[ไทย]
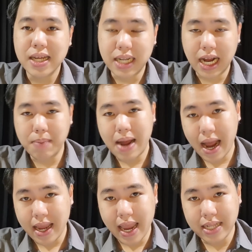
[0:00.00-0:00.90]
นะครับอ่ะ
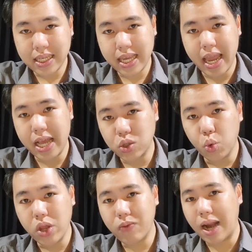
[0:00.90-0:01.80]
เอ ดี เค ทู
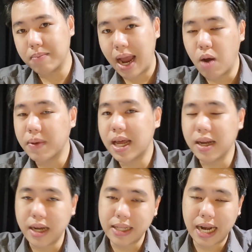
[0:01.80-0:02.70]
อิน วัน มาเอาไปได้เล
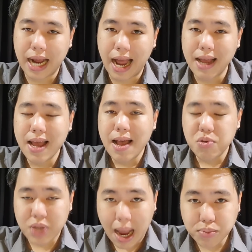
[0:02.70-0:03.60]
ยในราคา
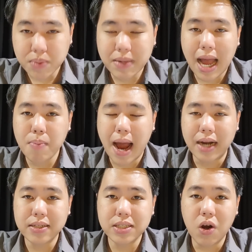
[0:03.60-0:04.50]
สามสิบเก้าบาท
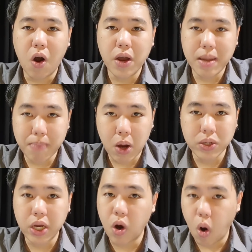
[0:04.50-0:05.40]
ยี่ห้อฮิตไบโอเท
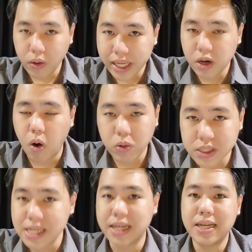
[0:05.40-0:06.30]
คของดีของจริ
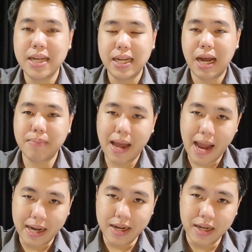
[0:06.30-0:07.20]
งนะครับไลน์หา
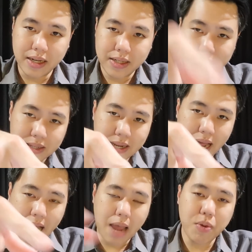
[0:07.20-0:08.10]
ได้เลยที่ไล
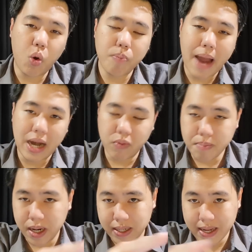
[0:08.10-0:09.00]
น์ ไอ พี โอ แปด หรือว่าเบ
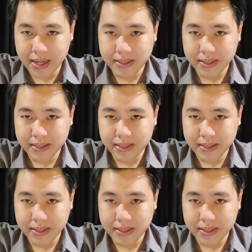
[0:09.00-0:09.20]
อร์นี้